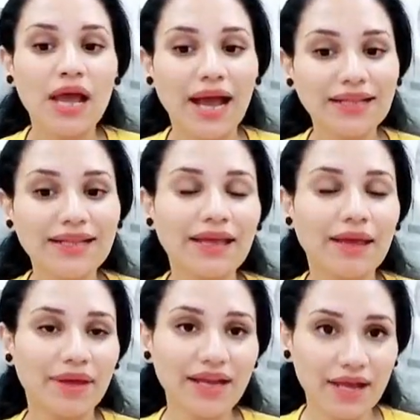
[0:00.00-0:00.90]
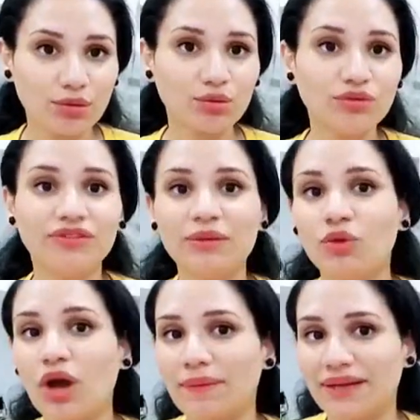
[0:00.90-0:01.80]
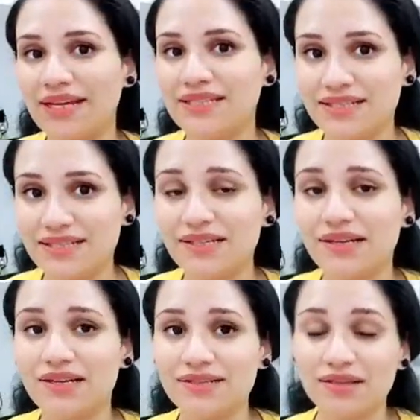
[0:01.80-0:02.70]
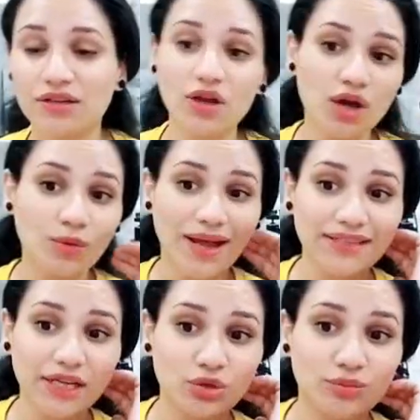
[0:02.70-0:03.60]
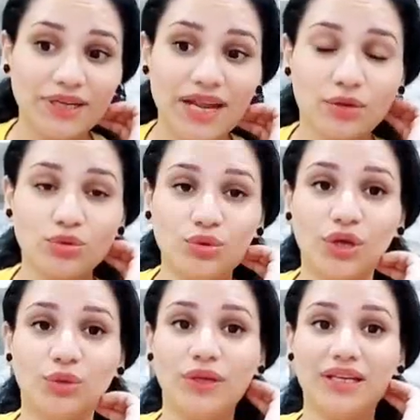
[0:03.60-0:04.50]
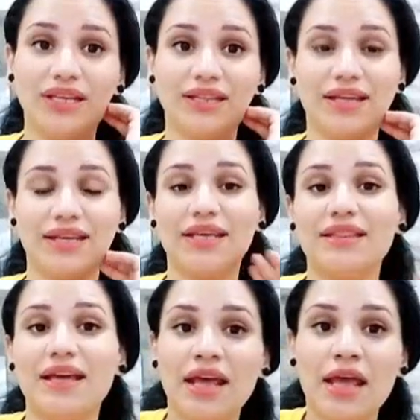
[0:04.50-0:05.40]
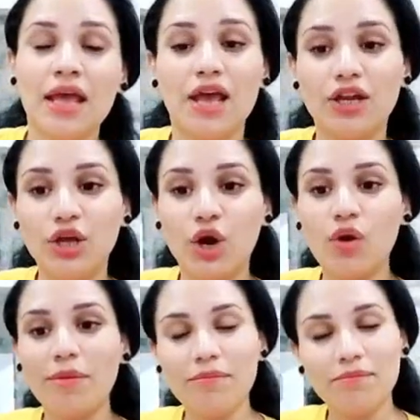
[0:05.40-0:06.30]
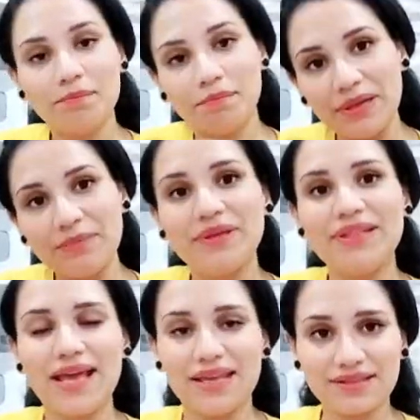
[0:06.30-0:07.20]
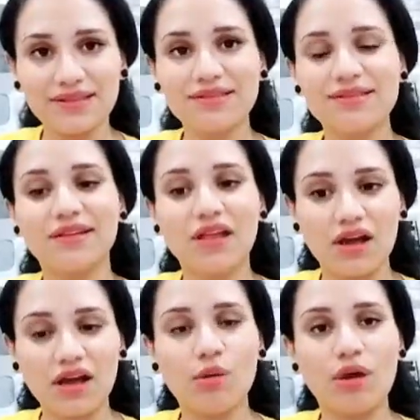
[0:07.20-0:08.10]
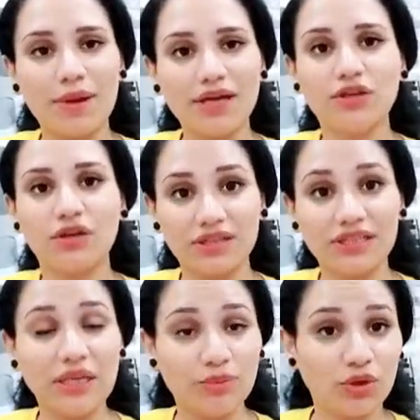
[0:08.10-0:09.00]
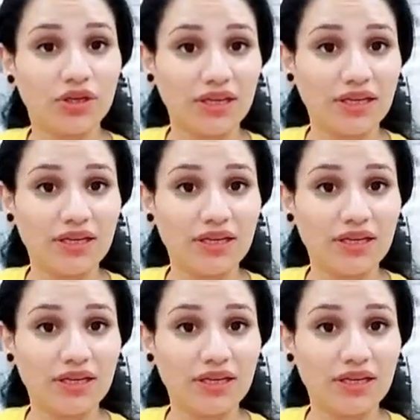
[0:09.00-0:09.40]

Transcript: عندك كمان هيكون في محاولات كتير للاستقرار وعندك يومين هيكونوا حلوين جدا جدا اللي هو من بدايه انطلاق كوكب عطارد لبرج